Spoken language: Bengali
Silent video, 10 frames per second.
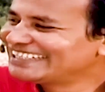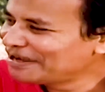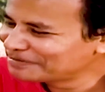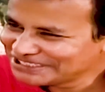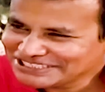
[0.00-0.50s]

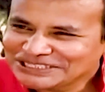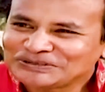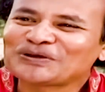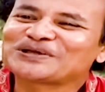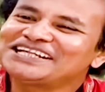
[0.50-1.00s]
সেটা আমাদের
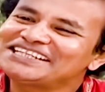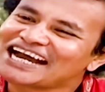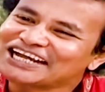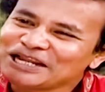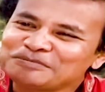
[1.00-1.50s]
সাথে কয়েকদিন
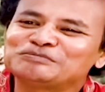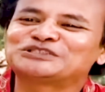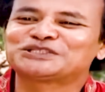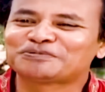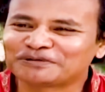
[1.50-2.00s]
থাকলে আপনি
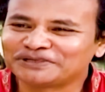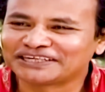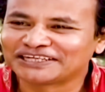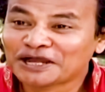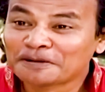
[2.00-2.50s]
বুঝতে
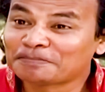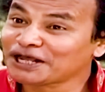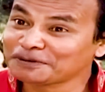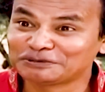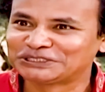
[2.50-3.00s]
পারবেন
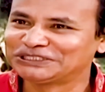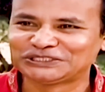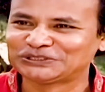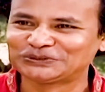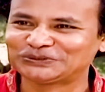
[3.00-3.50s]

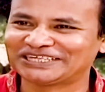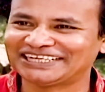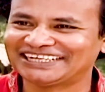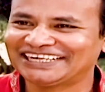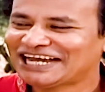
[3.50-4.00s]
পাড়াপড়শিদের সুখ
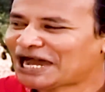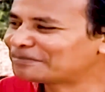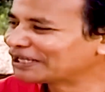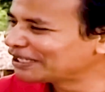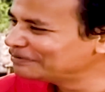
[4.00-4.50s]
দুঃখে
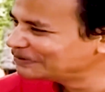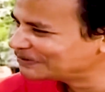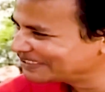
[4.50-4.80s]
আমরা কেমন